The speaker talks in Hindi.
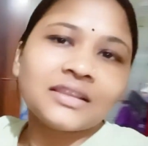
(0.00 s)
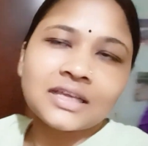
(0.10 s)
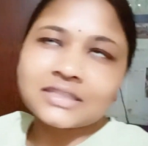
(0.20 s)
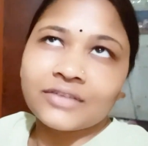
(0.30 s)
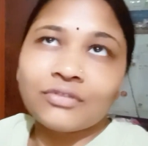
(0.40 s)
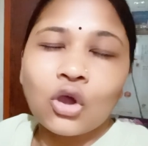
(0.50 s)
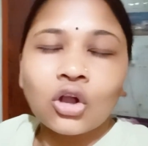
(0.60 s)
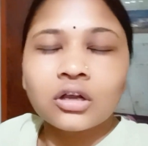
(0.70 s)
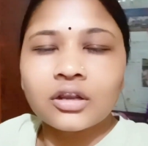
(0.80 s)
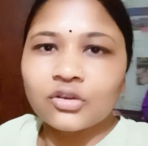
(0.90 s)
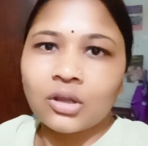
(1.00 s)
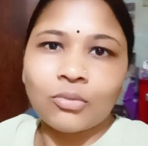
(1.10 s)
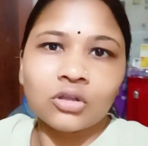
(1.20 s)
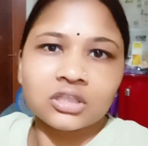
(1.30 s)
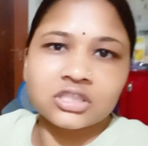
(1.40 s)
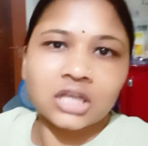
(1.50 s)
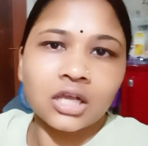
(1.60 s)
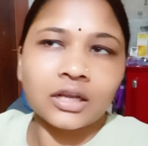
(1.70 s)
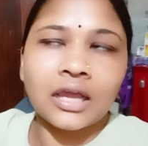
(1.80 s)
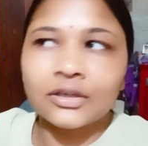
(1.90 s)
ऐसे ब्लॉग कर रही हूँ ना बहुत अच्छा
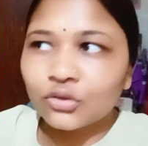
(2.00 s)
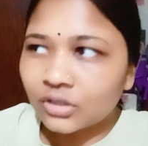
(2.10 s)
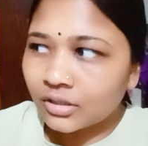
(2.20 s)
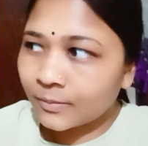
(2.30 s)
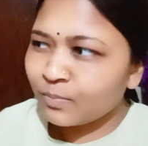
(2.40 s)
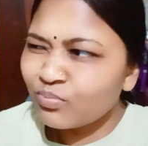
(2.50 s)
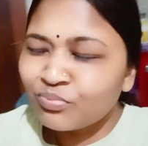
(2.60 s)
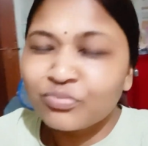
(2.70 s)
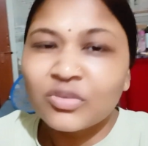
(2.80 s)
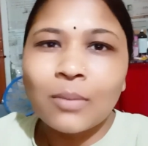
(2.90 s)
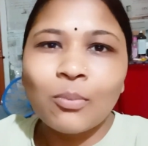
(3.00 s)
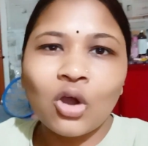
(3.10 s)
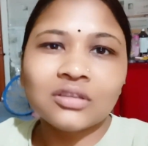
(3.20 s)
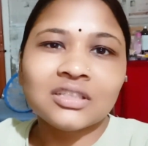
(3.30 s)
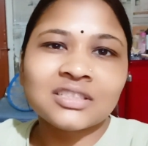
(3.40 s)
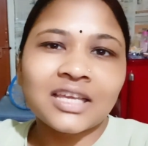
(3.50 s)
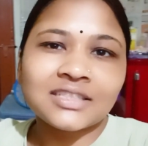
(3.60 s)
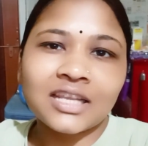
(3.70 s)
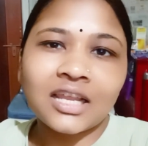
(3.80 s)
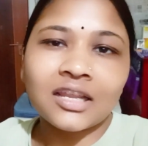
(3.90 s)
लग रहा है क्योंकि बहुत दिन से ऐसा
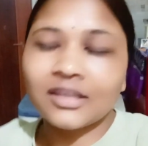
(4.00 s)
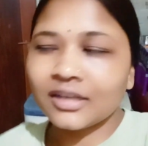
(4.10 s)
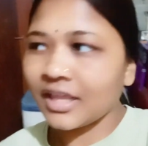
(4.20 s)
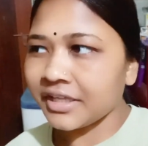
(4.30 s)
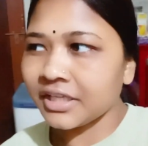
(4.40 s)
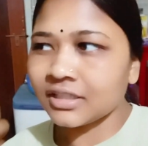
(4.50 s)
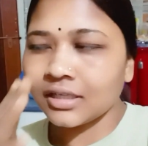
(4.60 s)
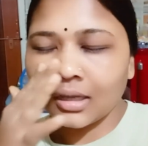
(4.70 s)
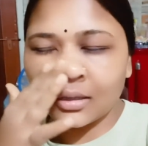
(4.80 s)
ना नहीं की थी ना